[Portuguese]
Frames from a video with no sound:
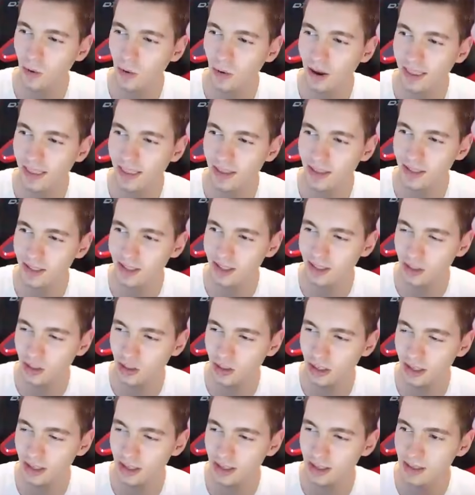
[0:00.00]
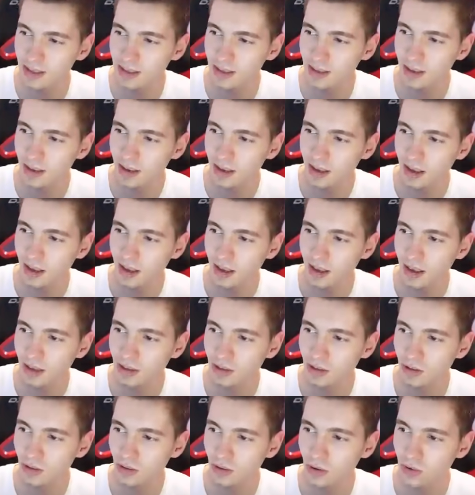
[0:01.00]
corrida esses dias.
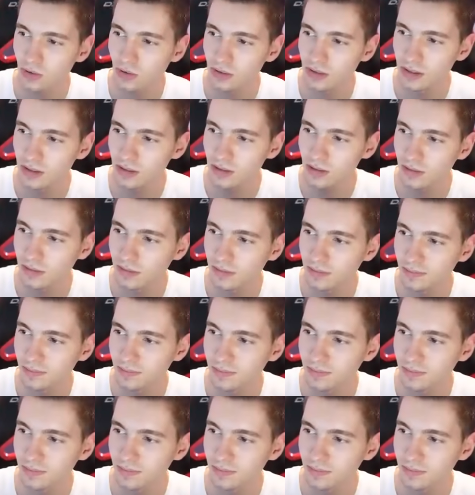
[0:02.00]
Este golzinho.